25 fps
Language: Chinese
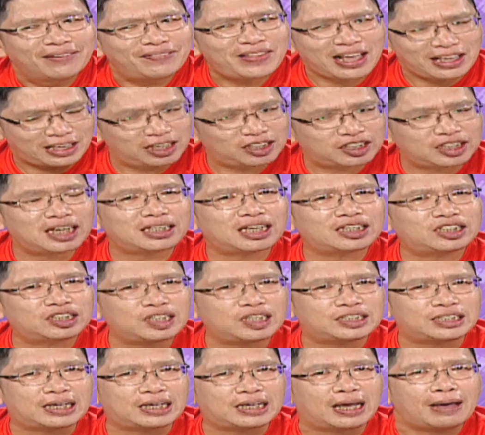那一切的
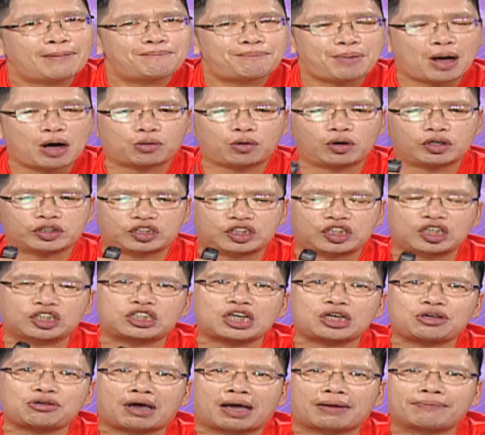细节，包括细
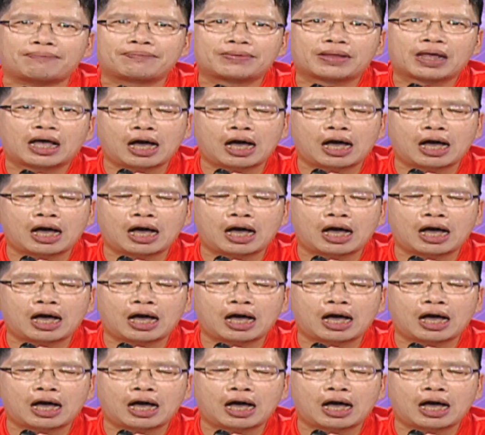晶元。